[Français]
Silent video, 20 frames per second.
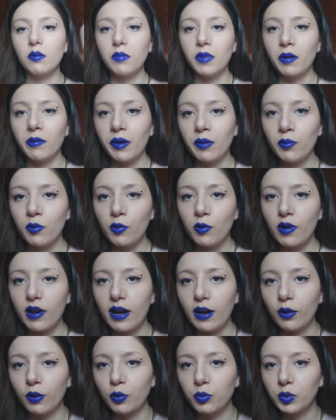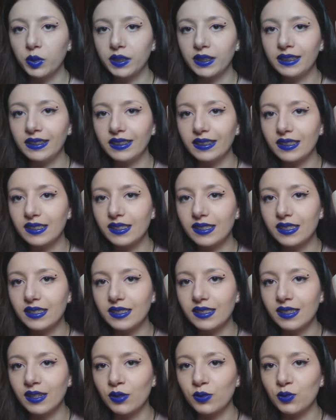Ma maman a repris
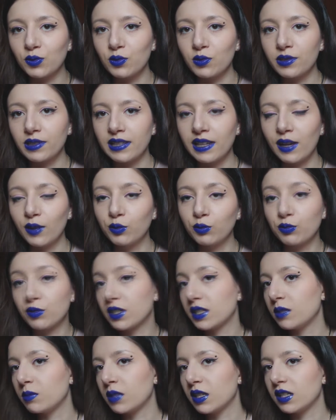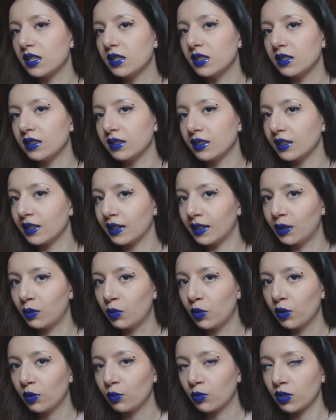cette sauce là donc j'imagine qu'elle est
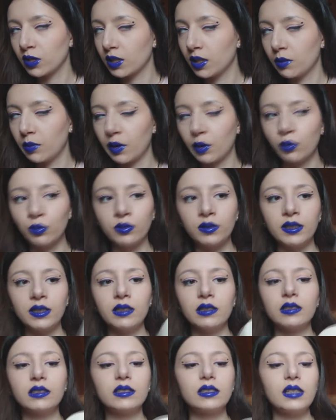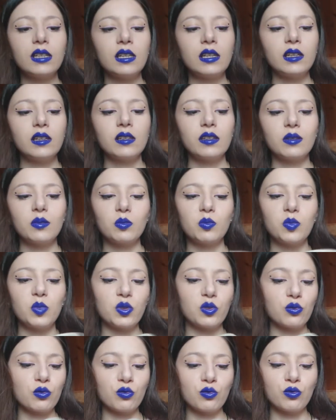bonne, moi n'y ai pas goûté
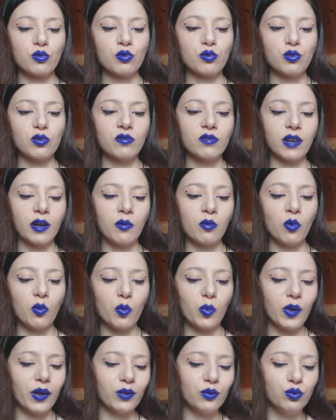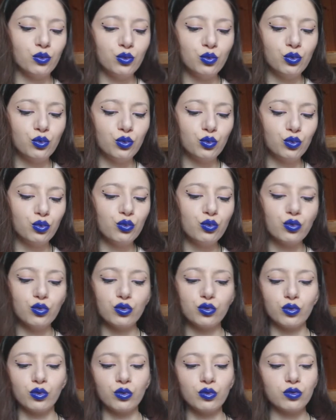parce que je suis vraiment pas du tout
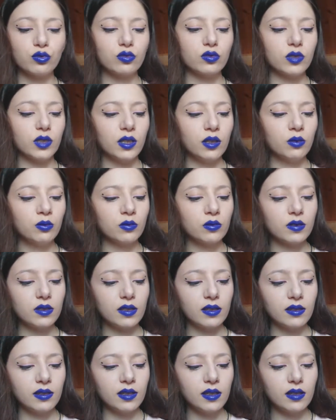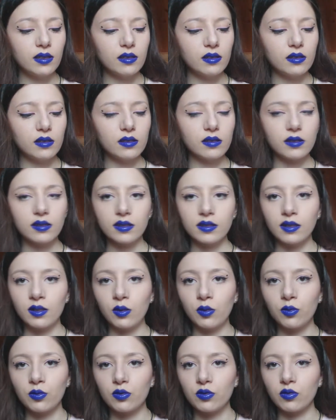sauce et donc c'était
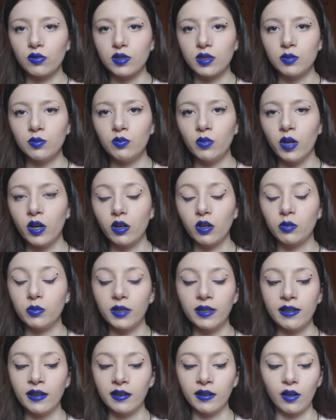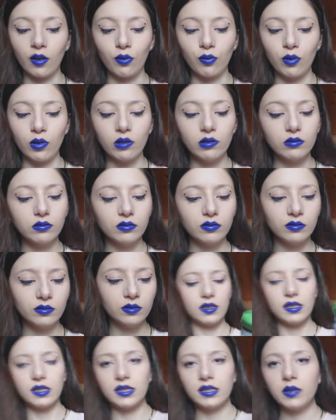50 centimes bah, comme la dernière fois.
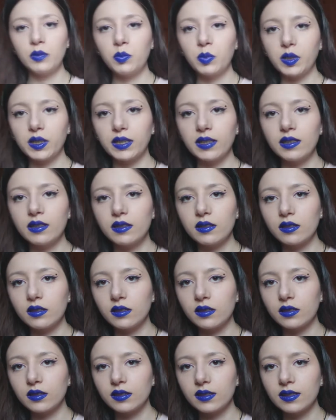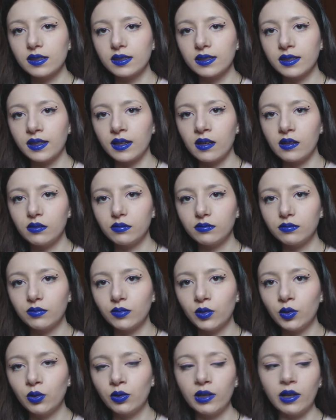J'ai pris ça
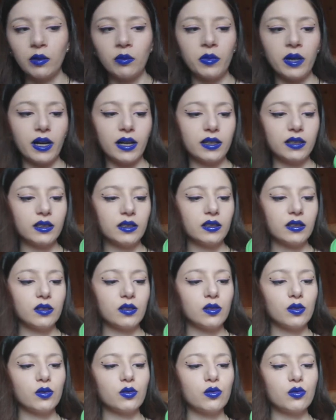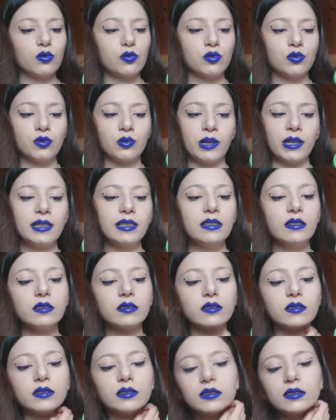de la marque Zueg.